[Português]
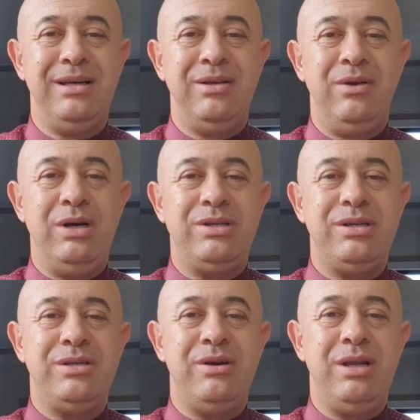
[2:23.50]

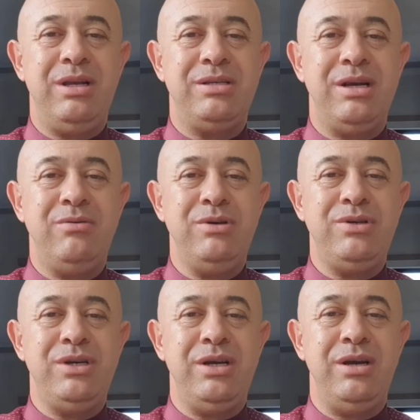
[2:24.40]
Nossa Senhora da
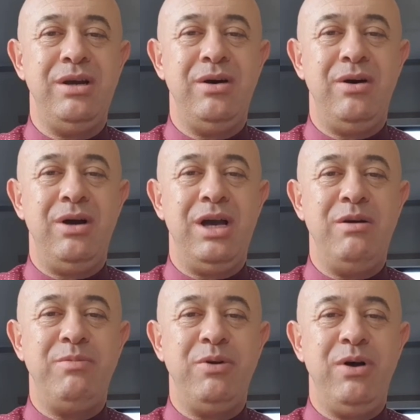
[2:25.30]
Saúde, rogai
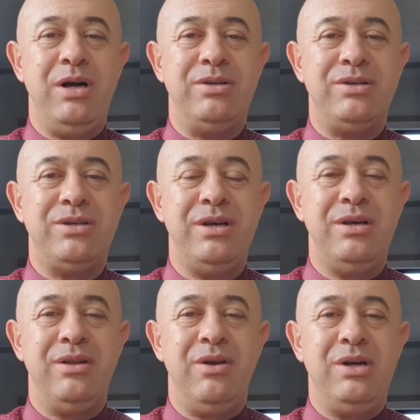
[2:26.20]
por nós.
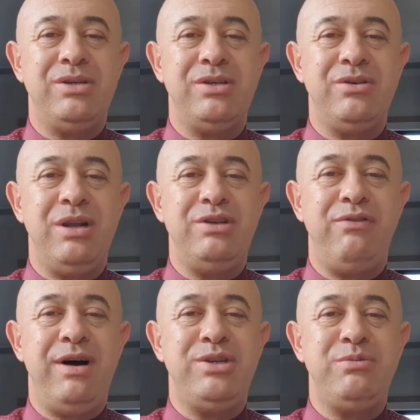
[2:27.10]
Nossa Senhora de
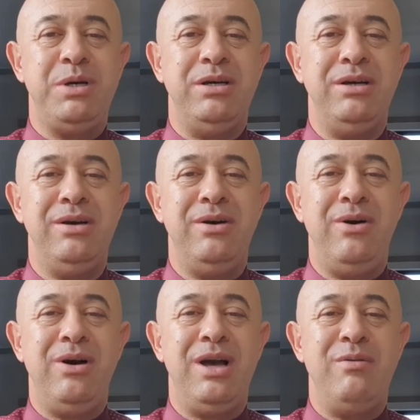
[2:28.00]
Fátima,
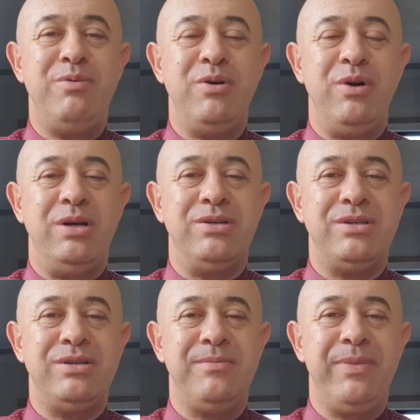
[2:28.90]
rogai por
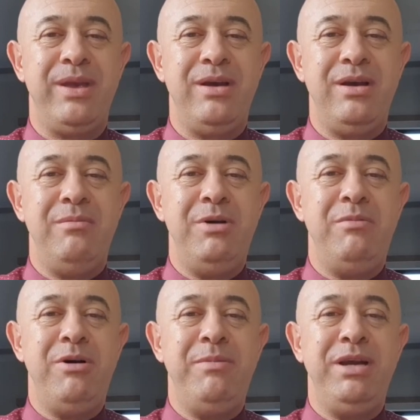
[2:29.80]
nós. Meu
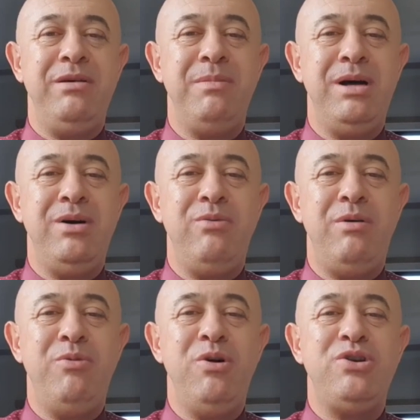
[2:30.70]
irmão, minha irmã, o
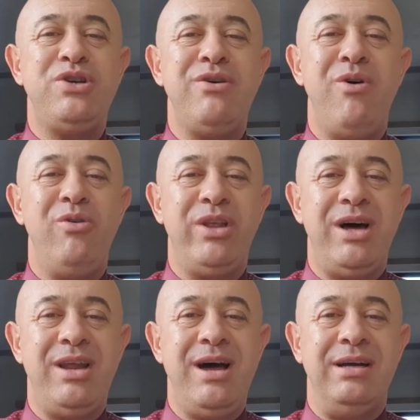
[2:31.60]
amor te
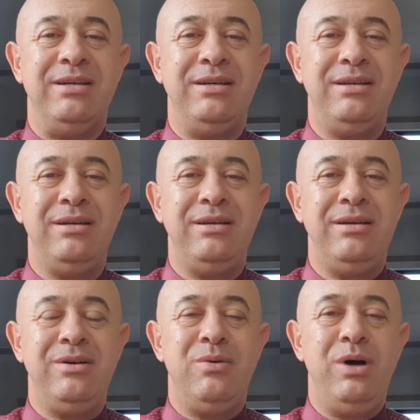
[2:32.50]
encontrará
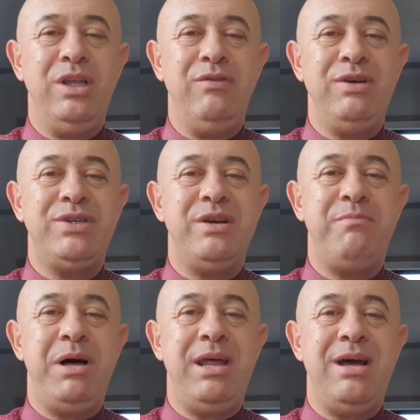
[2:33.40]
quando você
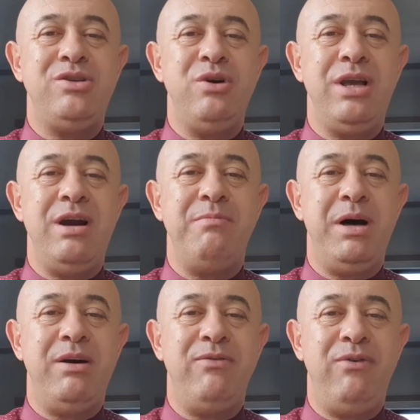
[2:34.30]
parar de olhar
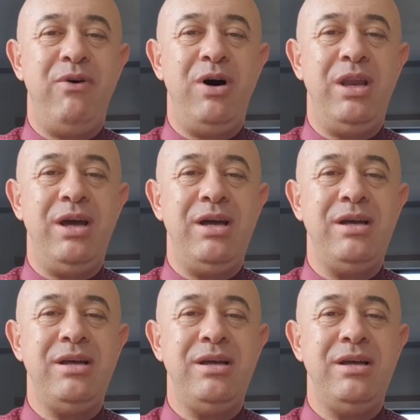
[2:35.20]
para fora
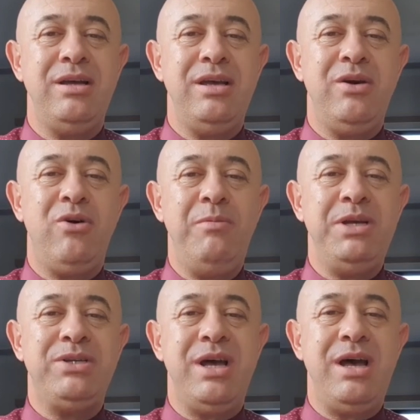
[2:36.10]
e
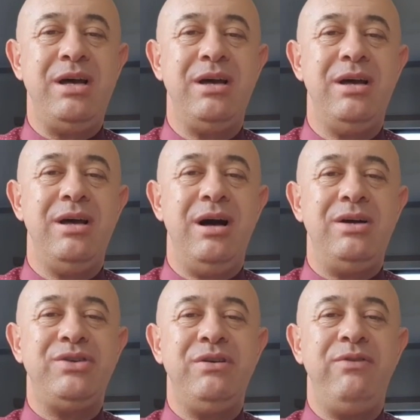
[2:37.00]
começar
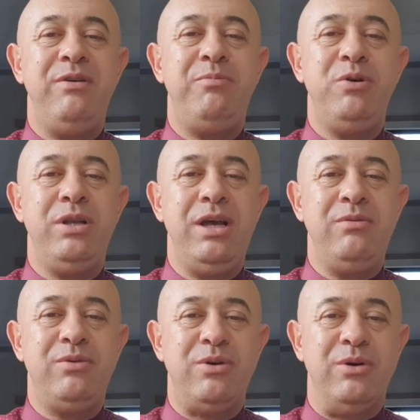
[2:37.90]
a se ver por
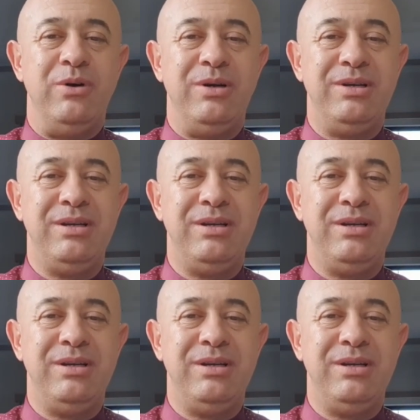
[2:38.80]
dentro.